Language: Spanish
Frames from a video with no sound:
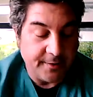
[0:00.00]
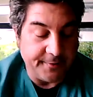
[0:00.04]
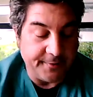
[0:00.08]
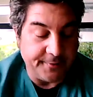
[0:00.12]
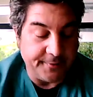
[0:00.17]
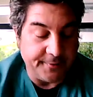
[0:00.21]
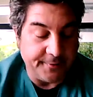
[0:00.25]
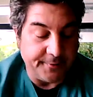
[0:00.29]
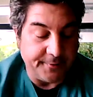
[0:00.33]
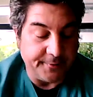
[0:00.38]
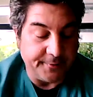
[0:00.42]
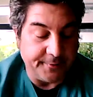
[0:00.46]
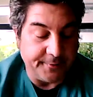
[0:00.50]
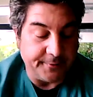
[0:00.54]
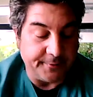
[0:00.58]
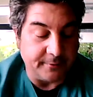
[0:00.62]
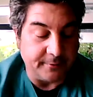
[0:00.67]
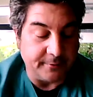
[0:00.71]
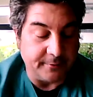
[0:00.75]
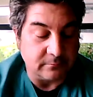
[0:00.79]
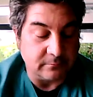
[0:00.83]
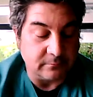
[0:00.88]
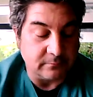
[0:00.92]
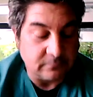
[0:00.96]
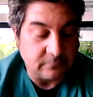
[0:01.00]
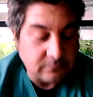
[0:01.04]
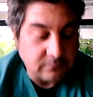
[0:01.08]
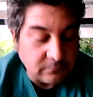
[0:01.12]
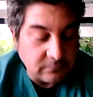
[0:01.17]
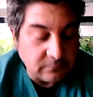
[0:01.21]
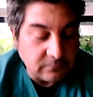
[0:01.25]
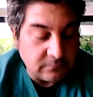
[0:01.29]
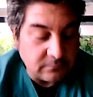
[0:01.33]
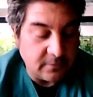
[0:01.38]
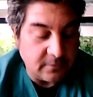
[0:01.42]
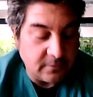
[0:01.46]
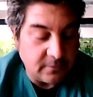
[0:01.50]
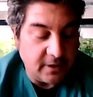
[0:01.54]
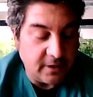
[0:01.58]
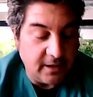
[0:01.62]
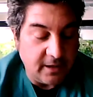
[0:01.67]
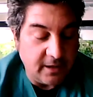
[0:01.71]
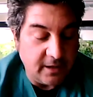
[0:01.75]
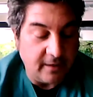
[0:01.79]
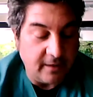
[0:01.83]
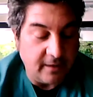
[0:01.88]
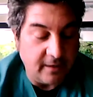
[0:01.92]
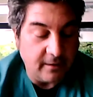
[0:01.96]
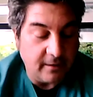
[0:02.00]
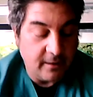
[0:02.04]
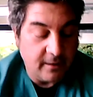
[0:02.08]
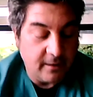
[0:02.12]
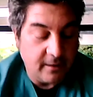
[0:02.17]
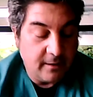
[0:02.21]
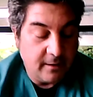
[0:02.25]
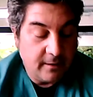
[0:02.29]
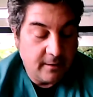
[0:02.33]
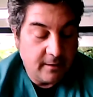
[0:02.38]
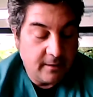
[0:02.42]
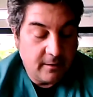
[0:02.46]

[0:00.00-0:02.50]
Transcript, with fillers: Eh, y